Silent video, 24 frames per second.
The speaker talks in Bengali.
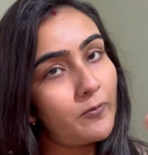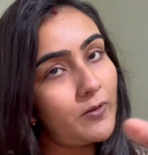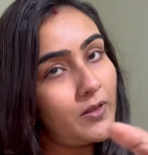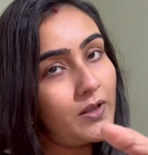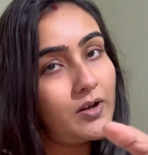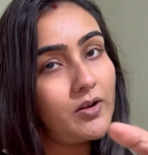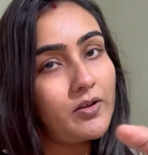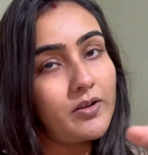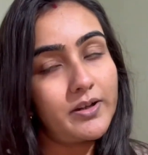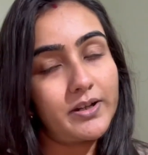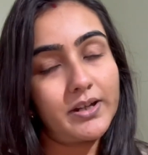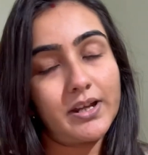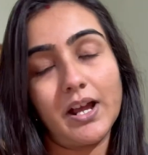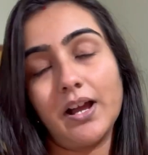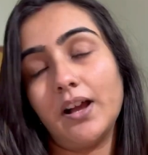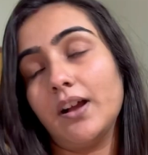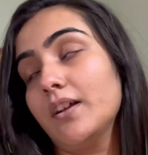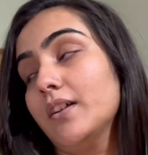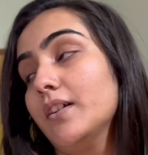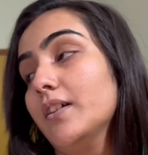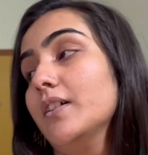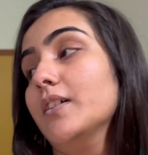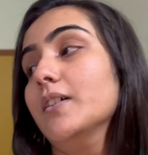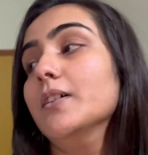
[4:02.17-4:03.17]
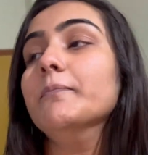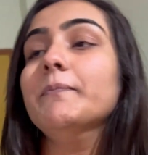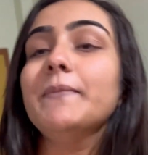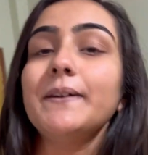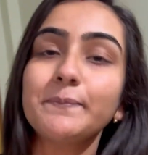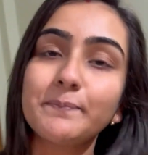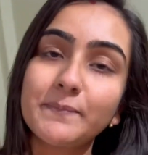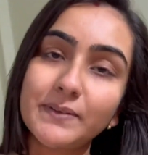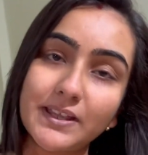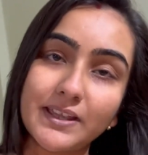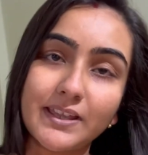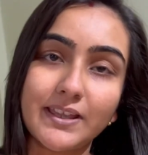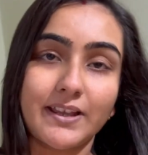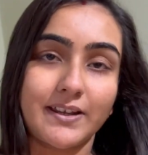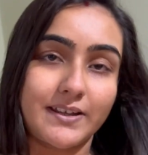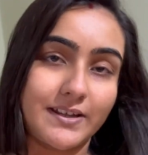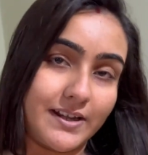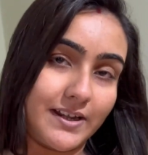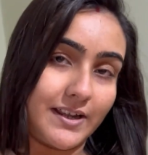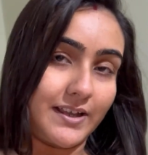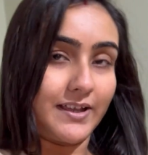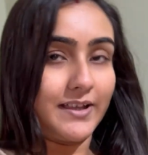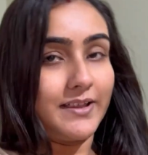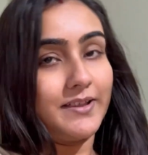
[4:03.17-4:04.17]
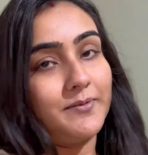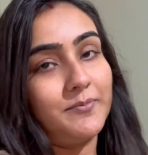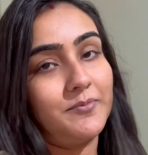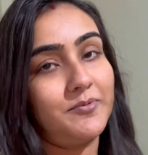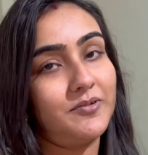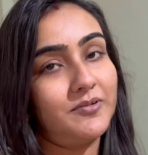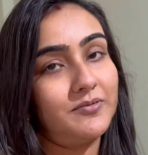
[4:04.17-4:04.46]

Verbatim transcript: ফুলের ওইটা বাদ বাকি কেকটা রেখে দেবো